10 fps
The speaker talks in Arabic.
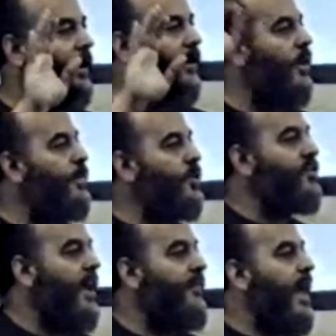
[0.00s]
إنه اللي بده
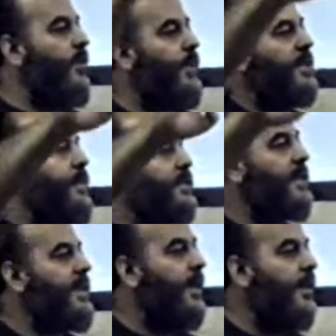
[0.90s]
ينجح فلان وبنسبة
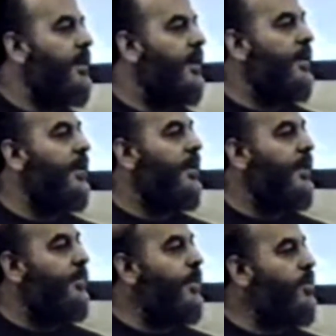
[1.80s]
كذا
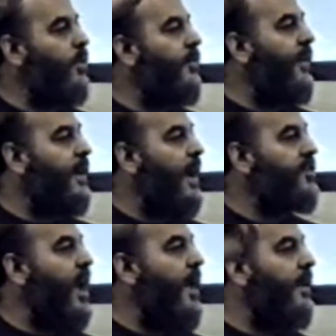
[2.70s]
بتكون الفرق
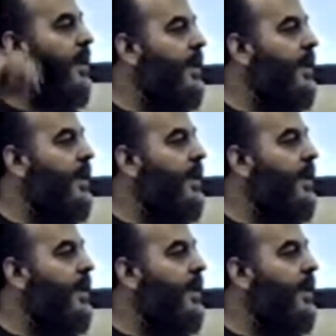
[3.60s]
أعشار